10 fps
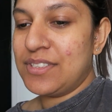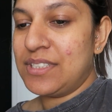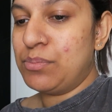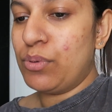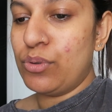
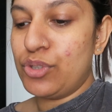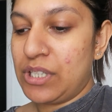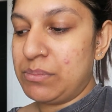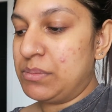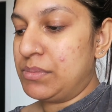c'est pour le
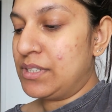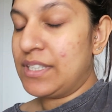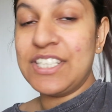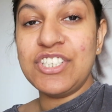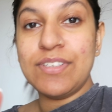chat Mimi.
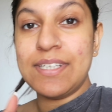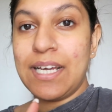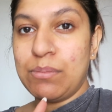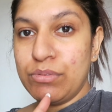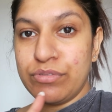Et je vais
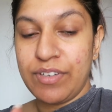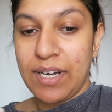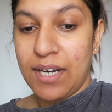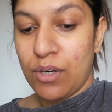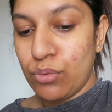également vous
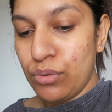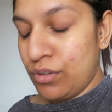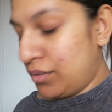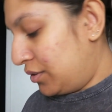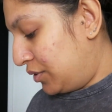faire un haul
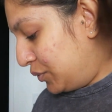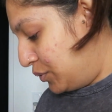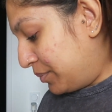euh,